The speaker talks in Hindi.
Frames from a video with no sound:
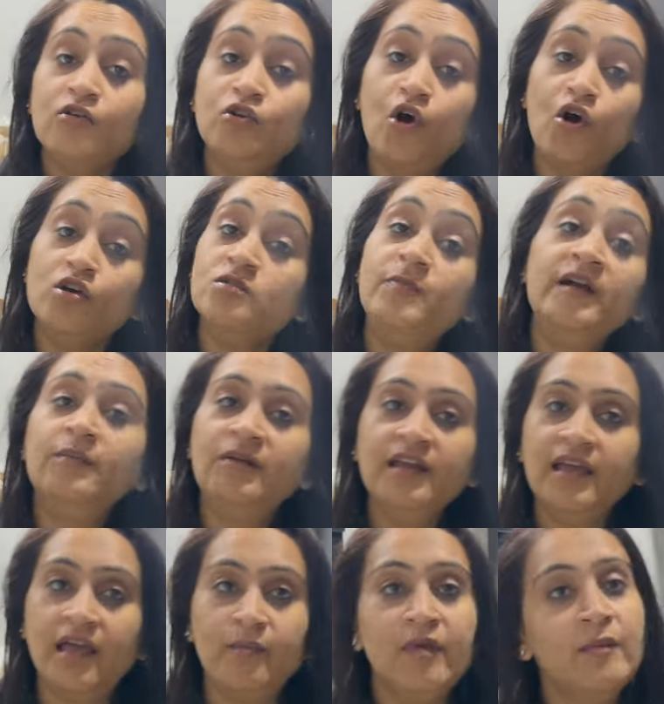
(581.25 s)
डॉग्स बड़े बड़े
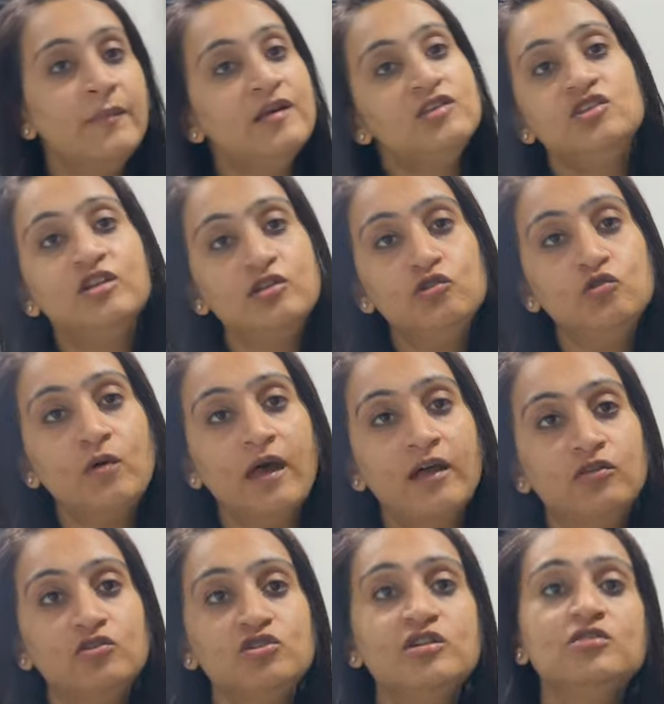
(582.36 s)
हैं मेरे पास शिटजू है
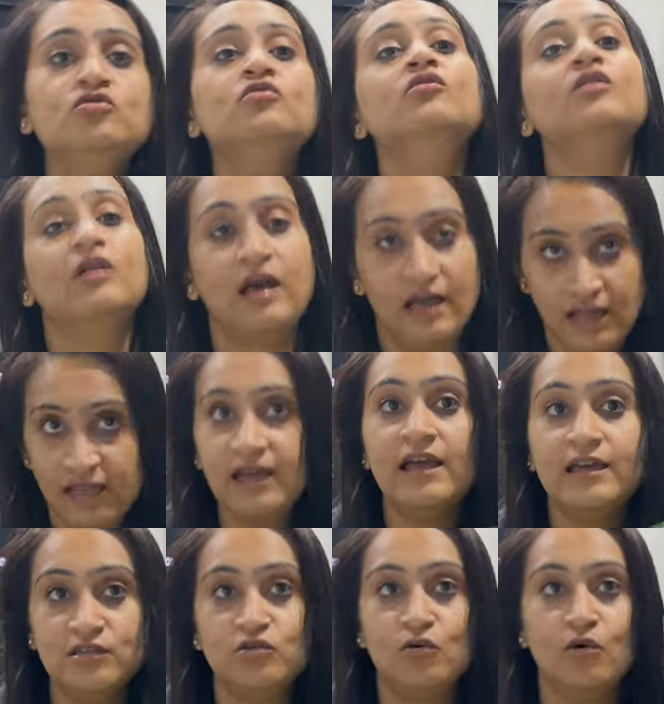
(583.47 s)
तो शिटजू खा लेगा
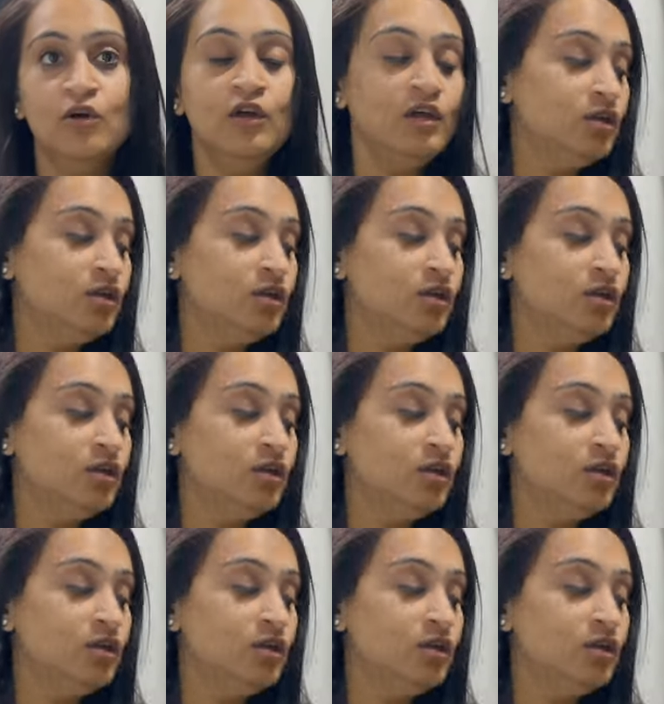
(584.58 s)
इसको